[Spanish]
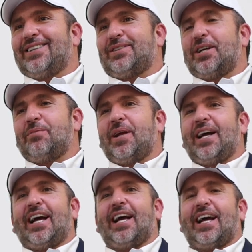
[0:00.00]
Ustedes
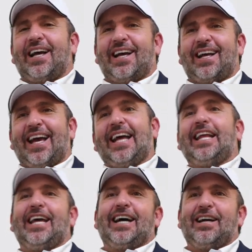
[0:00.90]
miran en
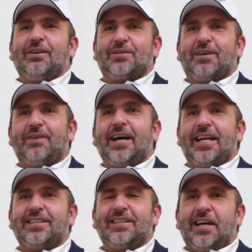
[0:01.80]
Kenia, en los
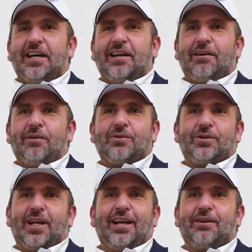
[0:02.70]
safaris, los
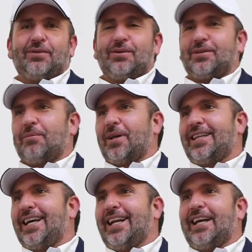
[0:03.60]
hoteleros son los que
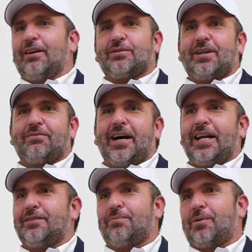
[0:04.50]
mantienen los
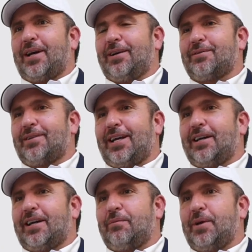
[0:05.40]
safaris porque ellos
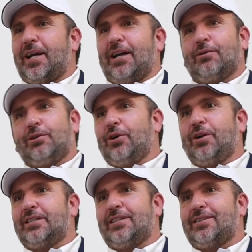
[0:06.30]
quieren que miren a los
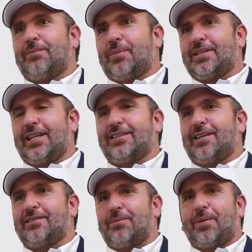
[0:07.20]
leones y se
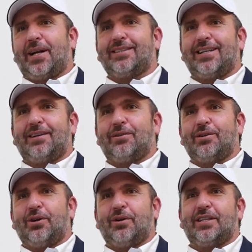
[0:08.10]
desaparecen los
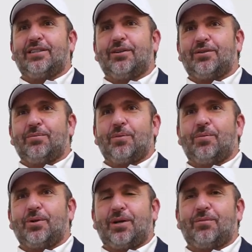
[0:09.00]
leones y los
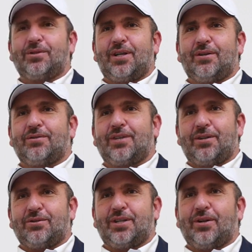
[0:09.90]
hipopótamos y los
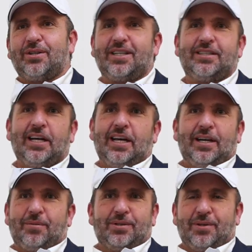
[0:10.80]
rinocerontes,
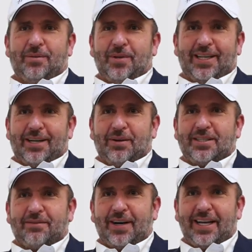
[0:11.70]
pues obviamente ya no hay
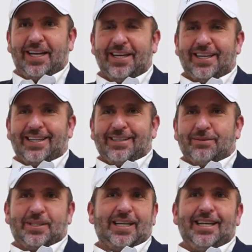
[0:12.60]
safari.
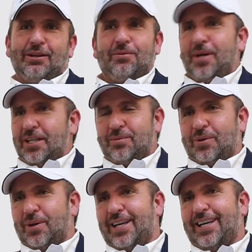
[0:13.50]
Pues aquí es lo
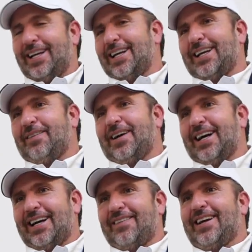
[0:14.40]
mismo, aquí quieren que
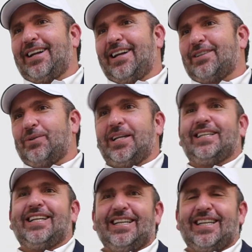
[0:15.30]
vengan a ver las
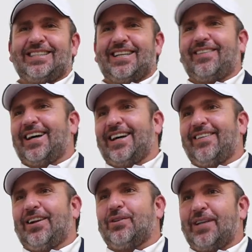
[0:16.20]
ruinas lindas, que vengan a
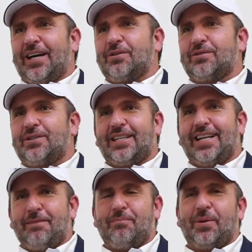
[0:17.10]
ver los lagos
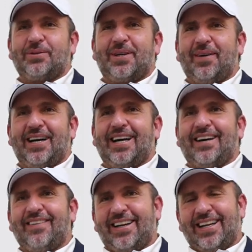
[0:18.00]
limpios, que vengan
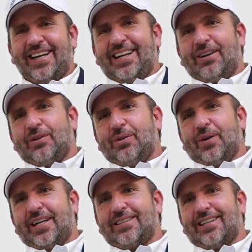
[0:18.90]
a ver los
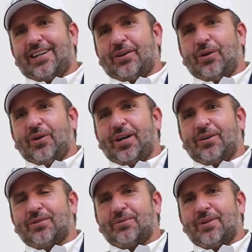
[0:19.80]
lugares
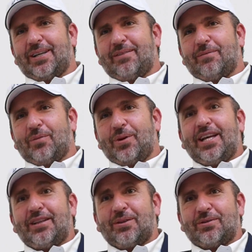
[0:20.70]
arqueológicos eh,
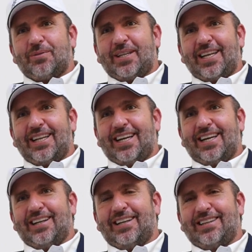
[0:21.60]
bonitos, ¿me entienden?
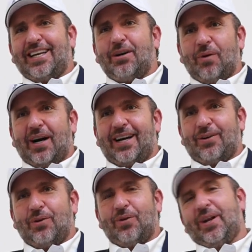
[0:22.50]
Eh, antigua,
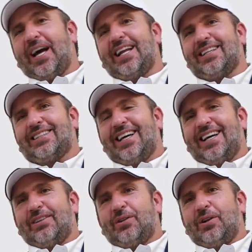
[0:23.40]
coloniales.
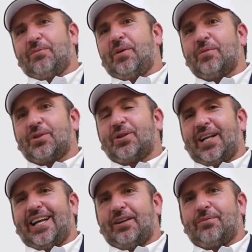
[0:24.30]
Entonces los mismos
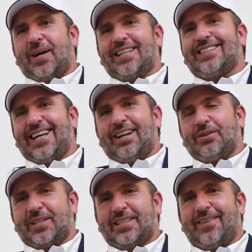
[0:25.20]
hoteleros van a ser
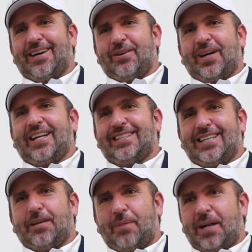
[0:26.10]
los que se van a
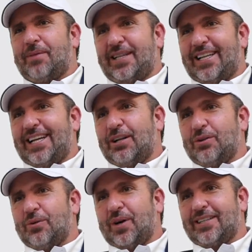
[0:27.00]
organizar para mantener
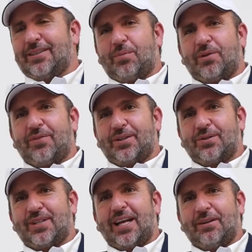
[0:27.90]
los lugares en
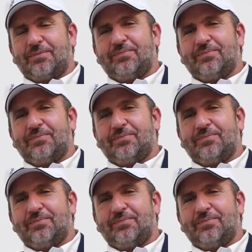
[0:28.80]
perfecto estado.